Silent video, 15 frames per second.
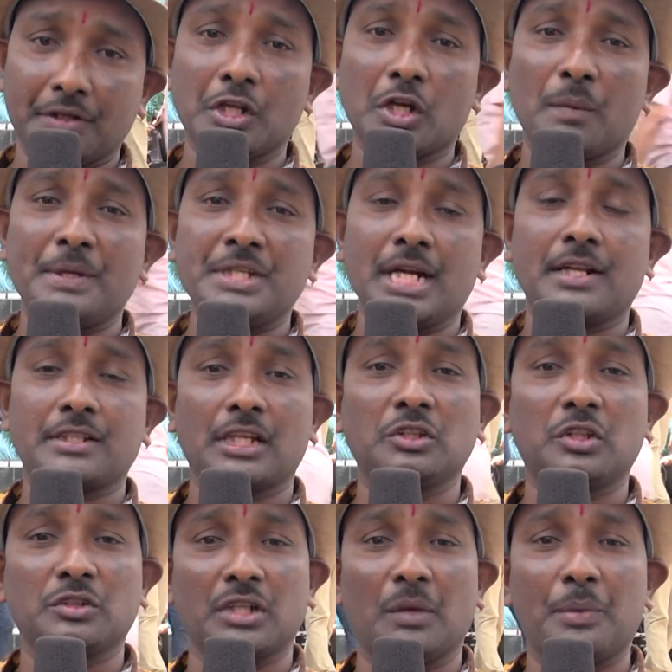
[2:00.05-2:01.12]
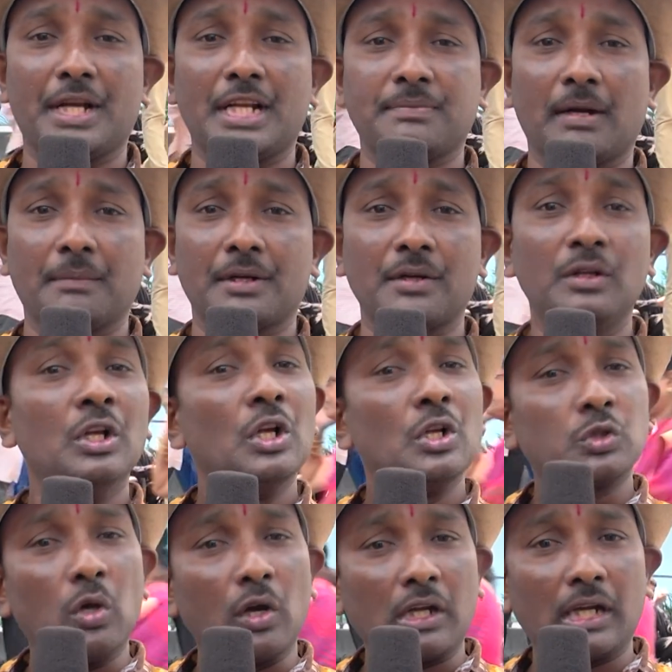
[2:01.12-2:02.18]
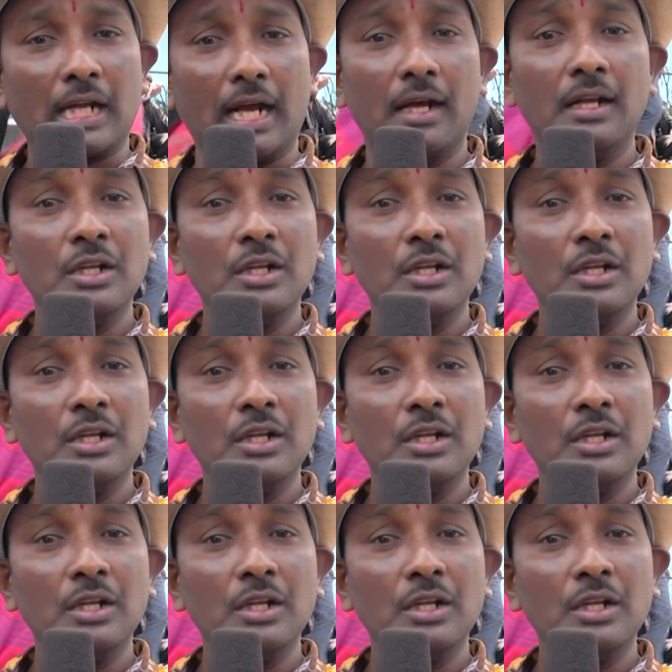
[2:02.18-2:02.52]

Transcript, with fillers: నిరూపించాడు సంతోష్ సంపరేష్ బాబు గారు సోటల్గా